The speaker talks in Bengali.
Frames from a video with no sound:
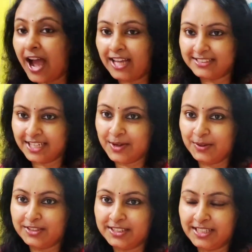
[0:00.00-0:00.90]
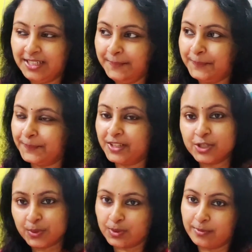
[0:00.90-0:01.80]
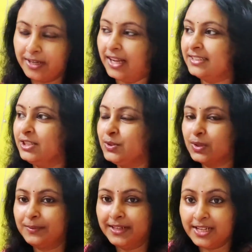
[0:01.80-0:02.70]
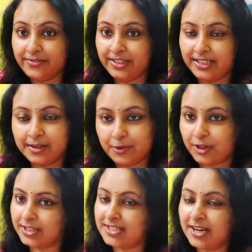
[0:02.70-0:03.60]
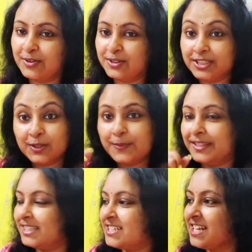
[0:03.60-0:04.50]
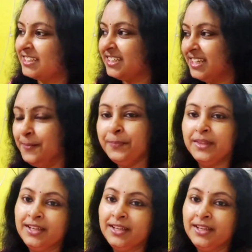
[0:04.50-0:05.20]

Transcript: তো আজকে হচ্ছে শুক্রবার আজকে শুক্রবারের ইভিনিং থেকে ব্লগটা স্টার্ট করছি তোমাদেরকে সাথে দিয়ে